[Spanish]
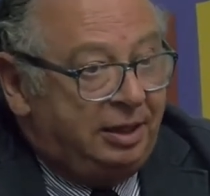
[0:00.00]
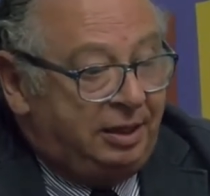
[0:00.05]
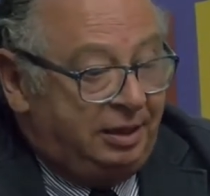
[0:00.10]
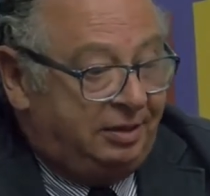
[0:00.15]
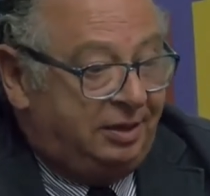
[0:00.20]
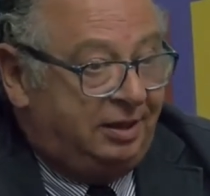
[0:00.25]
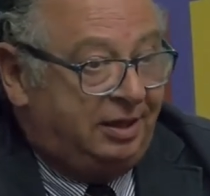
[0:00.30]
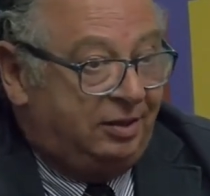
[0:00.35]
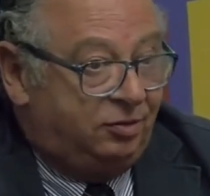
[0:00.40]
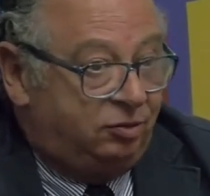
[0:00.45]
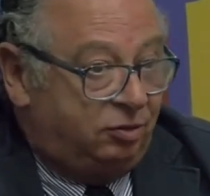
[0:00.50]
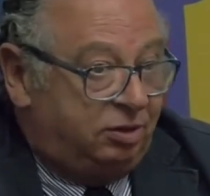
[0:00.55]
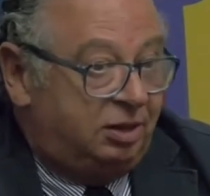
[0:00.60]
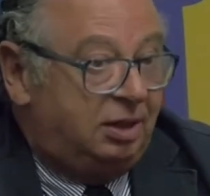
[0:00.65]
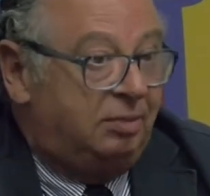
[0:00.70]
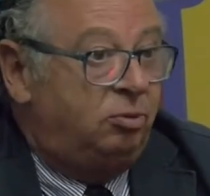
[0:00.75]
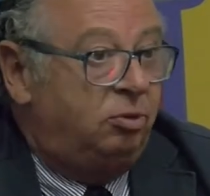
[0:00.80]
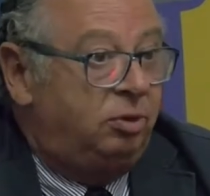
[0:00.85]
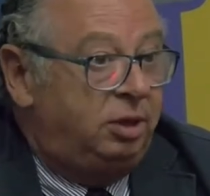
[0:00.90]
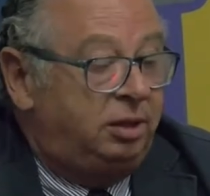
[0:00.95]
En este caso
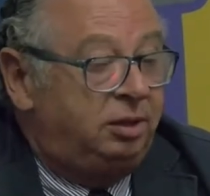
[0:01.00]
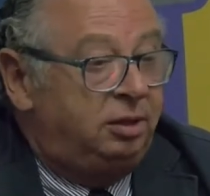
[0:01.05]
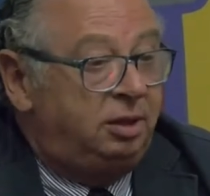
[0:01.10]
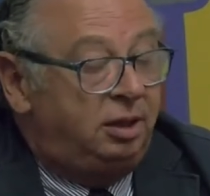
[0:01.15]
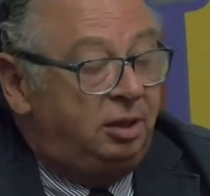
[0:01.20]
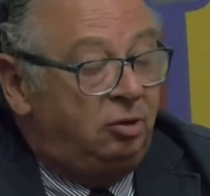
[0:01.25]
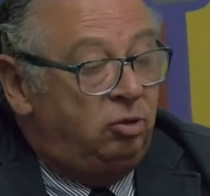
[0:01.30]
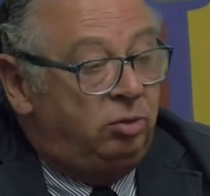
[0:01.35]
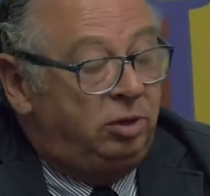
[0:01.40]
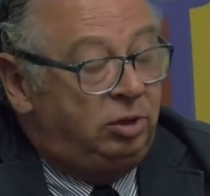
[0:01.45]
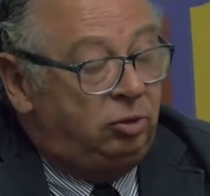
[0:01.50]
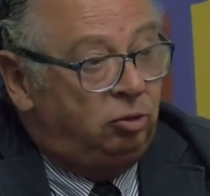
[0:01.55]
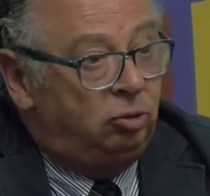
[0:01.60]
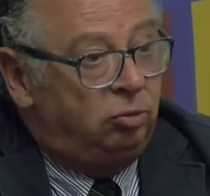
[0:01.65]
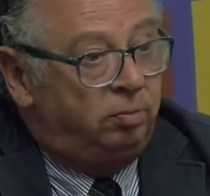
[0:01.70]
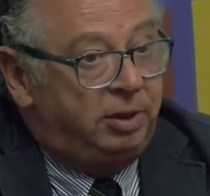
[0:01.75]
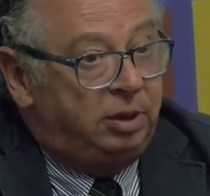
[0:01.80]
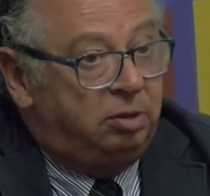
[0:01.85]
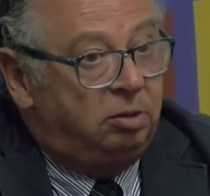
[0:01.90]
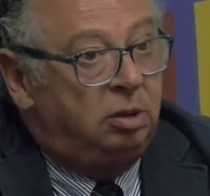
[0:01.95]
estamos gente de
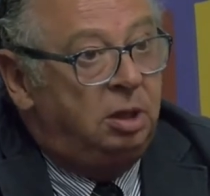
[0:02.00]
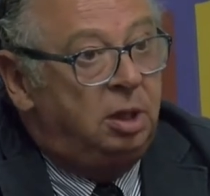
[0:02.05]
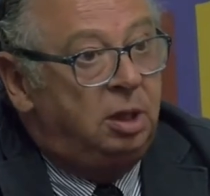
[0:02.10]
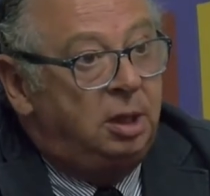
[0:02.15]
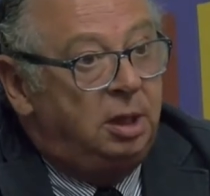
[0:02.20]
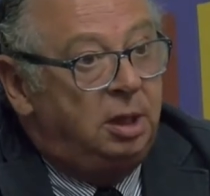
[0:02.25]
juventud, pero